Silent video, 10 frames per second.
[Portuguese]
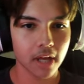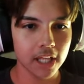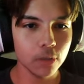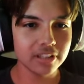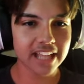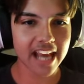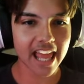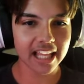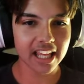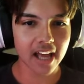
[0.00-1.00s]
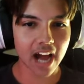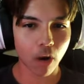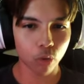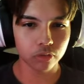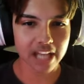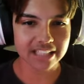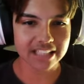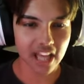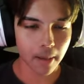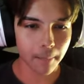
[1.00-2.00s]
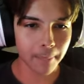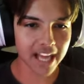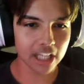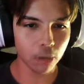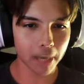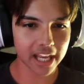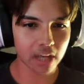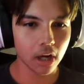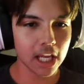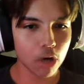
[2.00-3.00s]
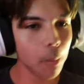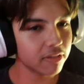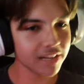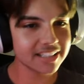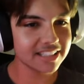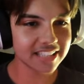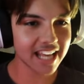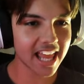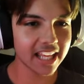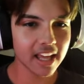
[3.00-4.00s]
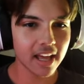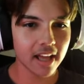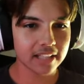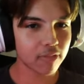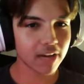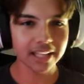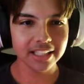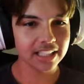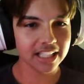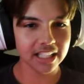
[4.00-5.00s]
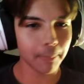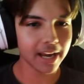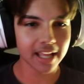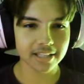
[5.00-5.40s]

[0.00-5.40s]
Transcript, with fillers: E o easter egg acontece bem aqui no banheiro. E como que faz esse easter egg? Tem que ficar andando aqui na parede.